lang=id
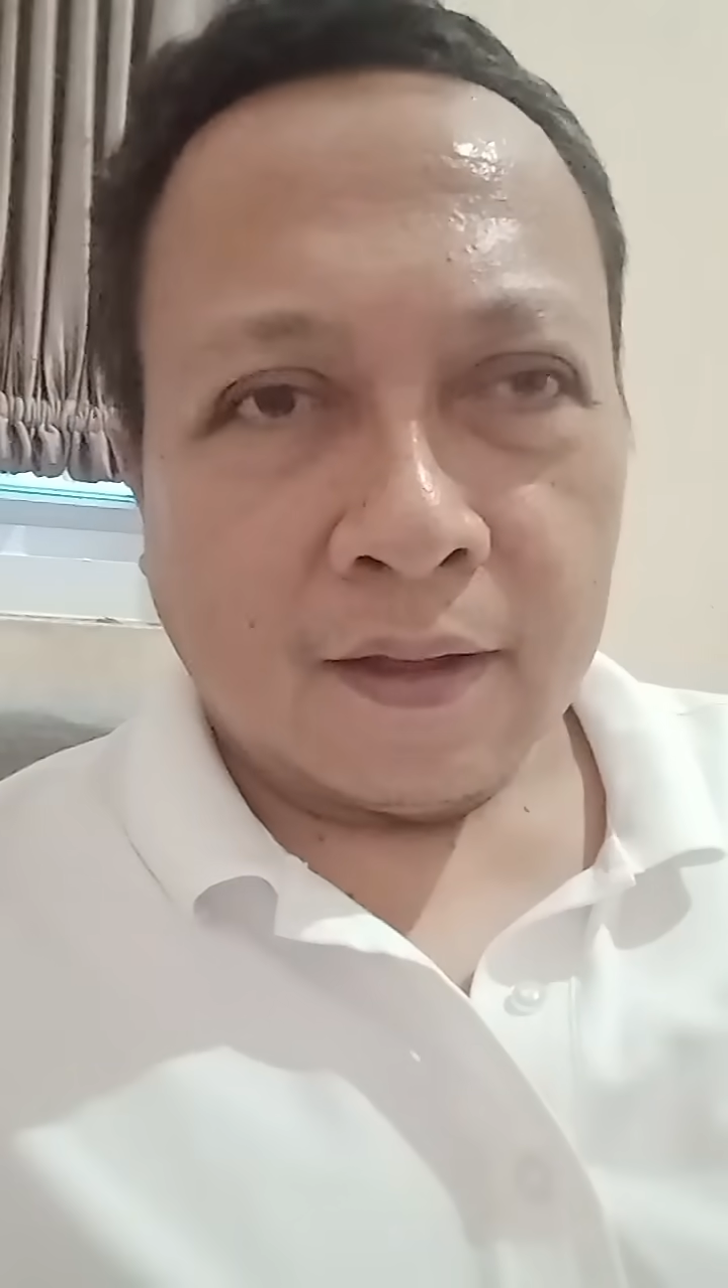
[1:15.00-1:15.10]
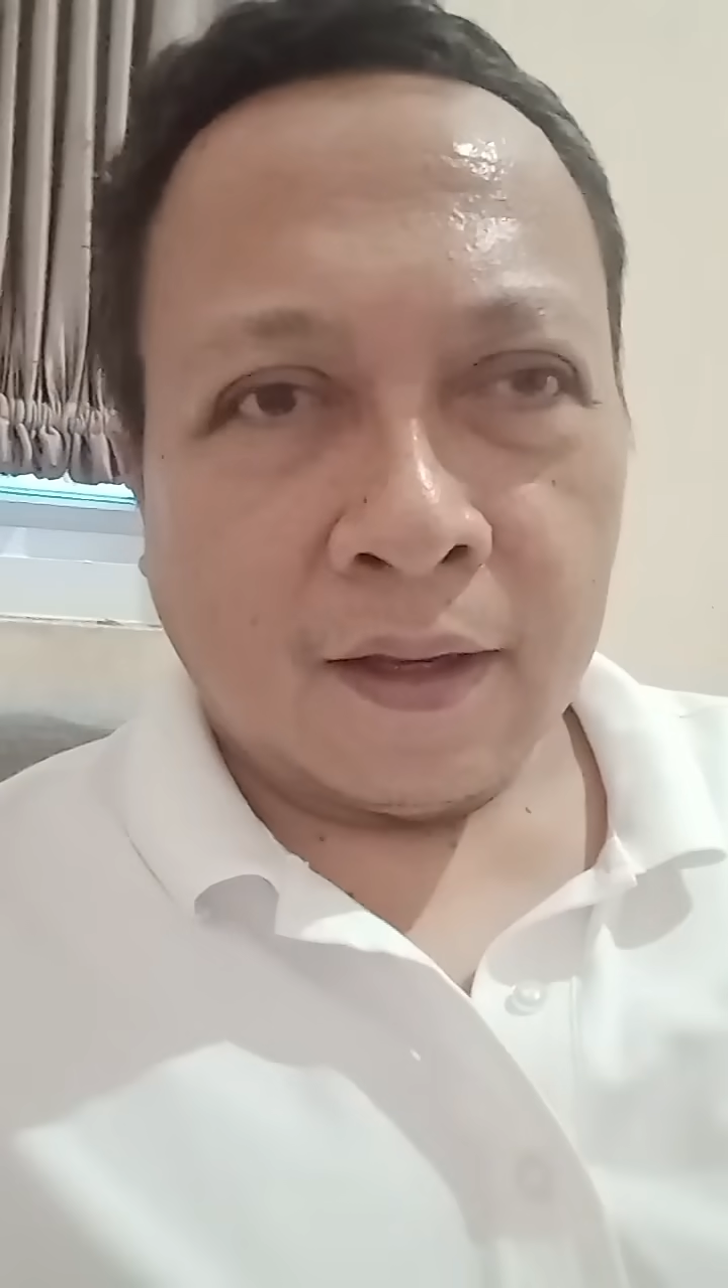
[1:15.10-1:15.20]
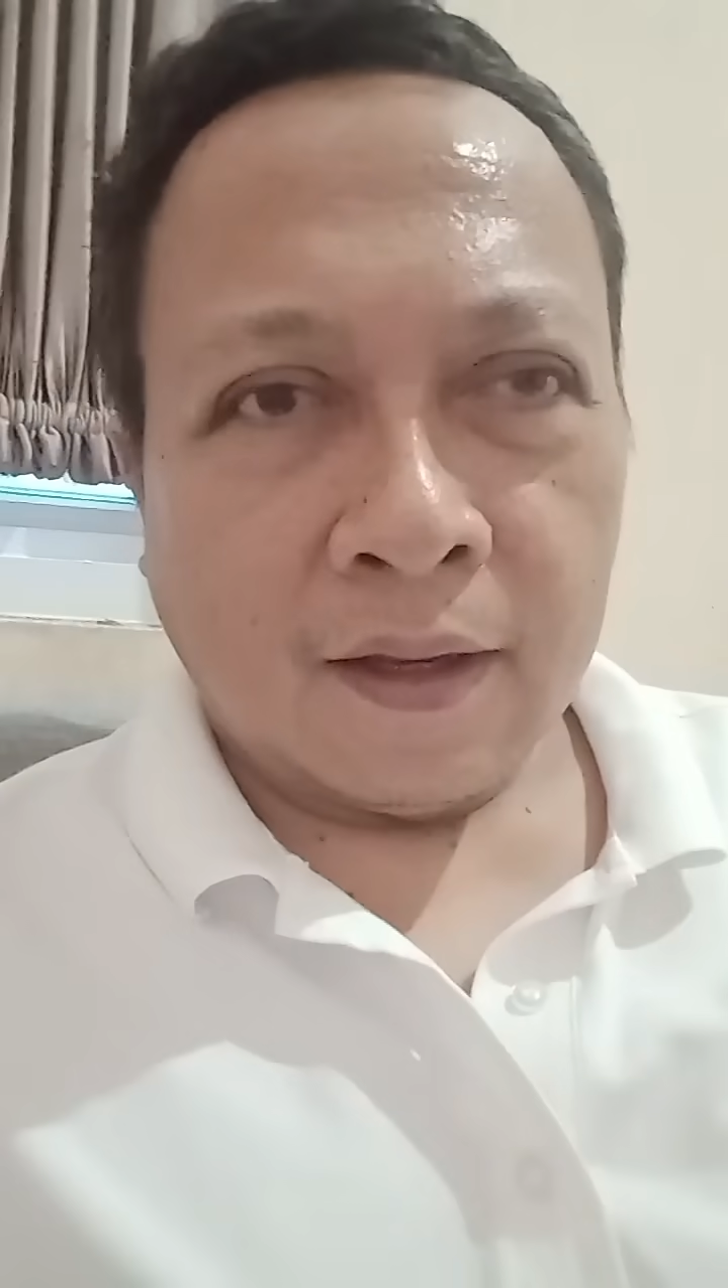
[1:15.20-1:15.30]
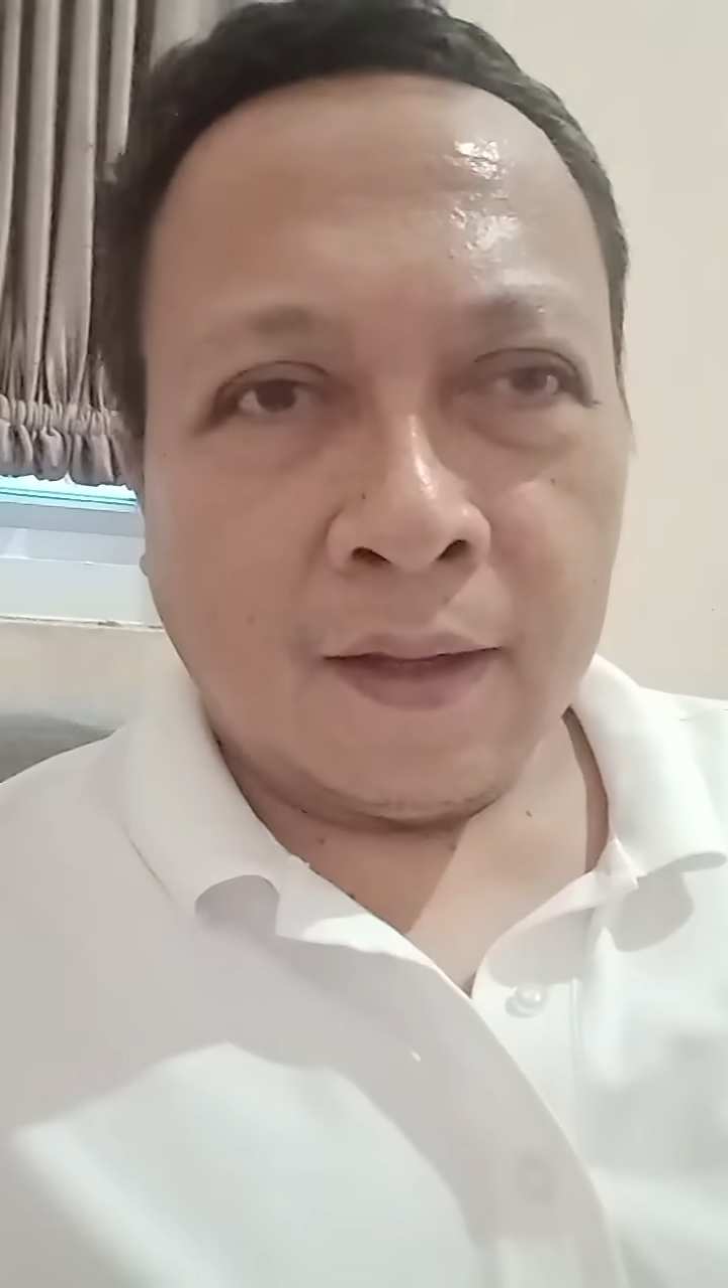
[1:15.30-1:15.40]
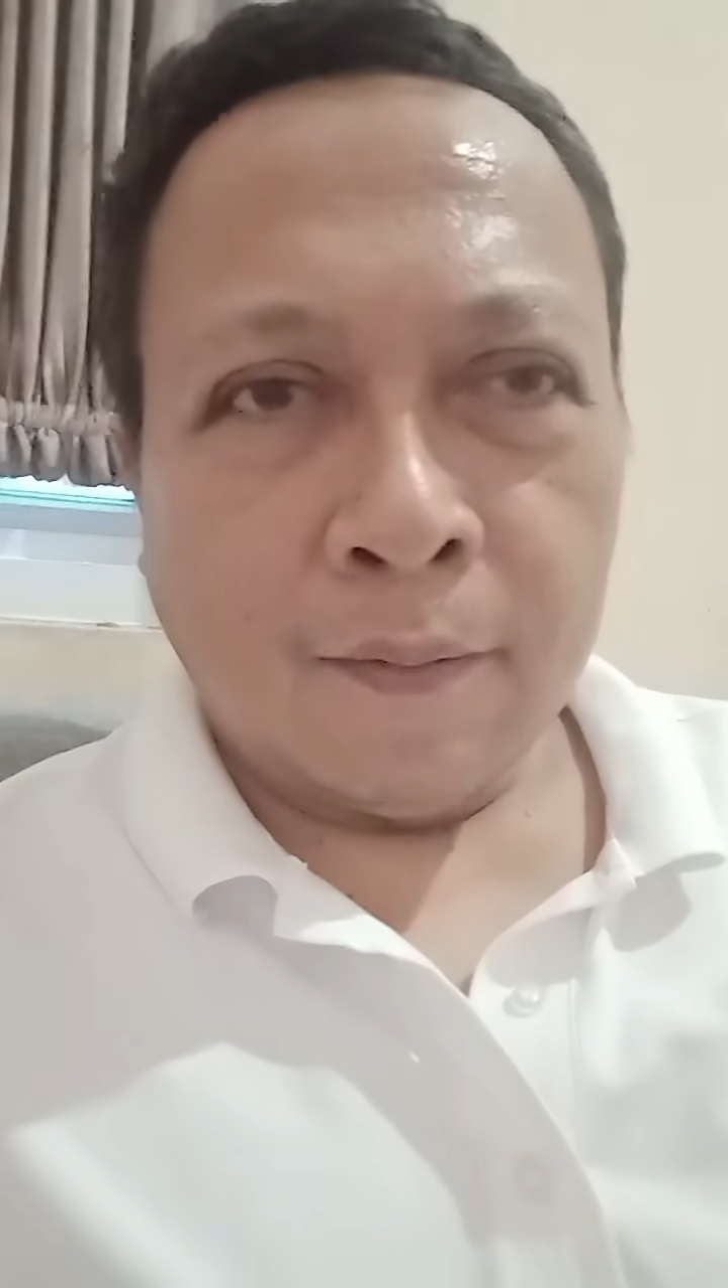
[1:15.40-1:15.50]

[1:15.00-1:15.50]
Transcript: Emil